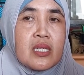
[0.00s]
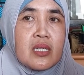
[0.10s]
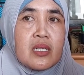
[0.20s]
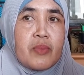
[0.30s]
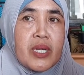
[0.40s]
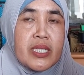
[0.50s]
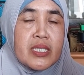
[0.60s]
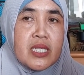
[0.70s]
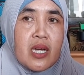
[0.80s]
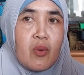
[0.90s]
eh,
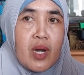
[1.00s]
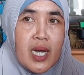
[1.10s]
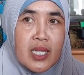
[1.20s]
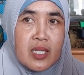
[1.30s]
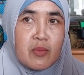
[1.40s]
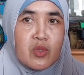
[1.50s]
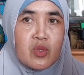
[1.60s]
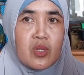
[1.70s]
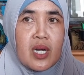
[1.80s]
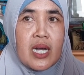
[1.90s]
Peggy Setiawan. Ibu
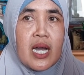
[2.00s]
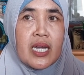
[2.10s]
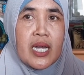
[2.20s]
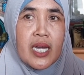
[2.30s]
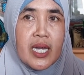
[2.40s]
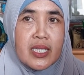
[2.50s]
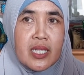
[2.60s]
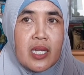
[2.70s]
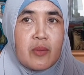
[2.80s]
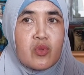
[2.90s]
juga
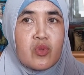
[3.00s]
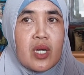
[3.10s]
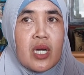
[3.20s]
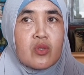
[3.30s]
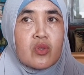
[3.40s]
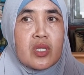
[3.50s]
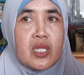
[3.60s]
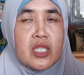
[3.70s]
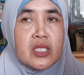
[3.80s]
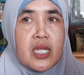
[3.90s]
kaget, ibu juga harus
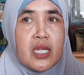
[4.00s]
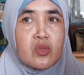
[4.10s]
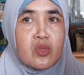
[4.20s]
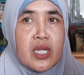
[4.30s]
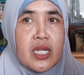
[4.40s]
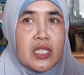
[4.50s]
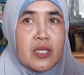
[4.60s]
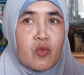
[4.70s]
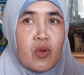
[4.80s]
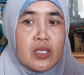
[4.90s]
koordinasi langsung dengan
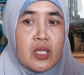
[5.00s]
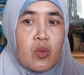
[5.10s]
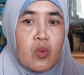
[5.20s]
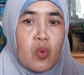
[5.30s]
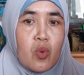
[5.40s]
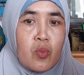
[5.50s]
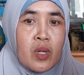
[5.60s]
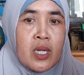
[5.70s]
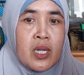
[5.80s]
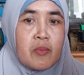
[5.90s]
tim kuasa hukum
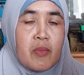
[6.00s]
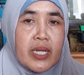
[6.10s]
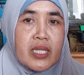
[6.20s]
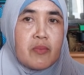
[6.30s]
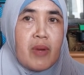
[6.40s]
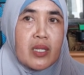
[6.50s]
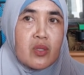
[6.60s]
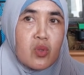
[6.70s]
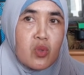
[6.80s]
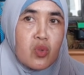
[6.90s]
baik di
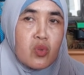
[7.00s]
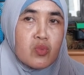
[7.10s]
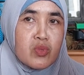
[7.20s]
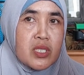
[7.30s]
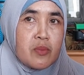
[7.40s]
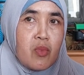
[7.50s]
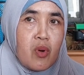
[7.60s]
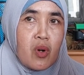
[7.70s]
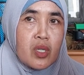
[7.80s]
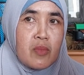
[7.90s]
Bandung,
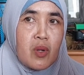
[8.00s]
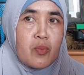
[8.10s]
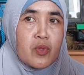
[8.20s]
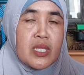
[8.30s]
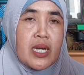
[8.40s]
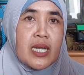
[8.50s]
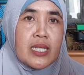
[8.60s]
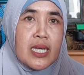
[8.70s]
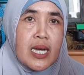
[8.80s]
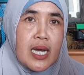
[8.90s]
Cirebon maupun
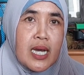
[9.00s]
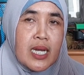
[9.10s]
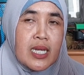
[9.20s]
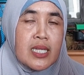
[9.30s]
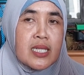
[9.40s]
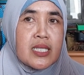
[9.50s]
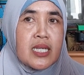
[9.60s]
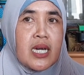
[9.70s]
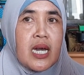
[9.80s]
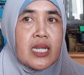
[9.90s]
Jakarta karena
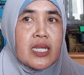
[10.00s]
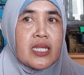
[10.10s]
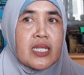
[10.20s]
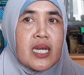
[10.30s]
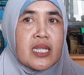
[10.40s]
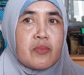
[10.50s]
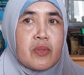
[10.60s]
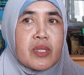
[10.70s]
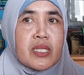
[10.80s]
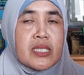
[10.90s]
ini hari ini ada
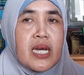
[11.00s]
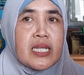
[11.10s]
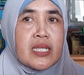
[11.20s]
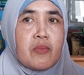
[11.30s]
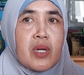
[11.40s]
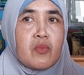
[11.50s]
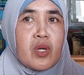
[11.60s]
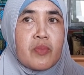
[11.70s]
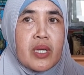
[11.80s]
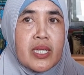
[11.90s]
pemeriksaan tambahan
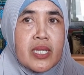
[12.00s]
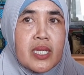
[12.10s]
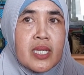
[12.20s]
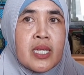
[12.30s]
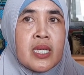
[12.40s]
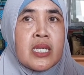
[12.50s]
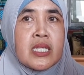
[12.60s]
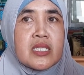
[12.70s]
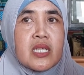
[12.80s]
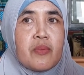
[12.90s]
buat Peggy.
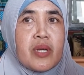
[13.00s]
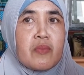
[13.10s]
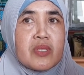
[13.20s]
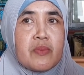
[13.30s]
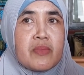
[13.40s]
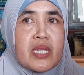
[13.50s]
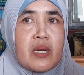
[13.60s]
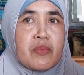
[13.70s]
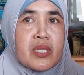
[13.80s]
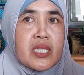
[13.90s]
Siapa yang bisa
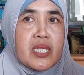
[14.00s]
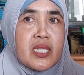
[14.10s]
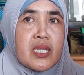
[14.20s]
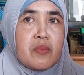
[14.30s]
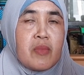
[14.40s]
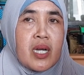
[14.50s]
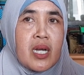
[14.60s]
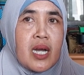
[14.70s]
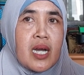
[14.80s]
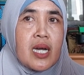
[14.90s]
mendampingi,
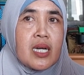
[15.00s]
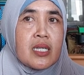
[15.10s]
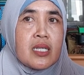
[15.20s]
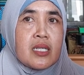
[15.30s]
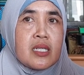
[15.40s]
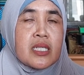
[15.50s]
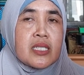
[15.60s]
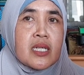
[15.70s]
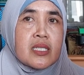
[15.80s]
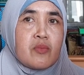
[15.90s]
mangga eh,
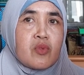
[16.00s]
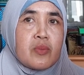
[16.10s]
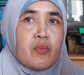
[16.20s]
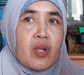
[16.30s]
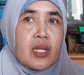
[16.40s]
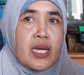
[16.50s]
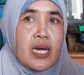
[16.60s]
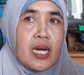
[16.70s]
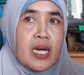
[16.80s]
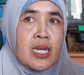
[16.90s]
kita ketemu di
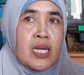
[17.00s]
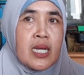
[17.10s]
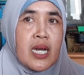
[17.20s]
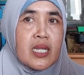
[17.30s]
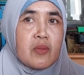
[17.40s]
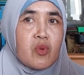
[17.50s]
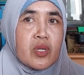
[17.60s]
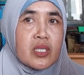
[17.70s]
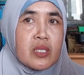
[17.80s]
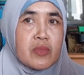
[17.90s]
Polda karena
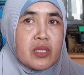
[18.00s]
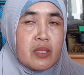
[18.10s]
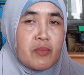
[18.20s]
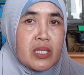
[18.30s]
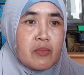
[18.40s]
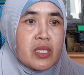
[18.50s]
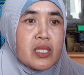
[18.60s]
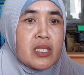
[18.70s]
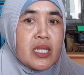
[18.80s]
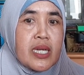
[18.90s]
mungkin
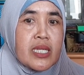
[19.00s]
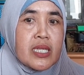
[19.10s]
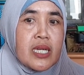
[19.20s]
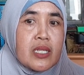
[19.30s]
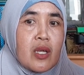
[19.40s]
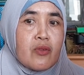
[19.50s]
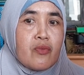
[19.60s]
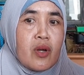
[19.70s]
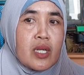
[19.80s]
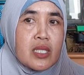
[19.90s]
teman-teman rekan-rekan
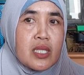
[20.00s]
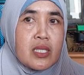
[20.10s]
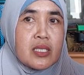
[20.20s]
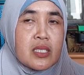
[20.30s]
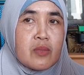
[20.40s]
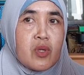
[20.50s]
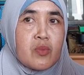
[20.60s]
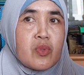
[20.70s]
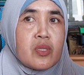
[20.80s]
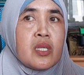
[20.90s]
advokat di
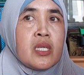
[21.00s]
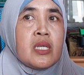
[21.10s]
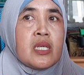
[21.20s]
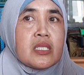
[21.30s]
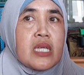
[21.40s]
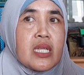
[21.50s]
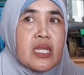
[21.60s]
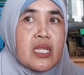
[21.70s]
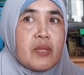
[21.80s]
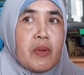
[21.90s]
Cirebon pun
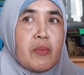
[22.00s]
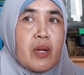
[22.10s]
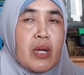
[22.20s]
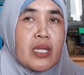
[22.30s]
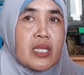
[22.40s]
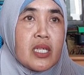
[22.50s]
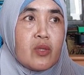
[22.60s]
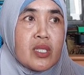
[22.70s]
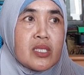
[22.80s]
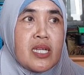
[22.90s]
hari ini memang ada
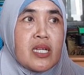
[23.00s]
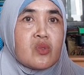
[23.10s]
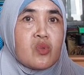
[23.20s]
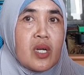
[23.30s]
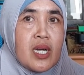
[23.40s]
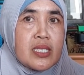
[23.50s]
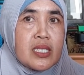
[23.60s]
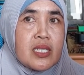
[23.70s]
jadwal sidang juga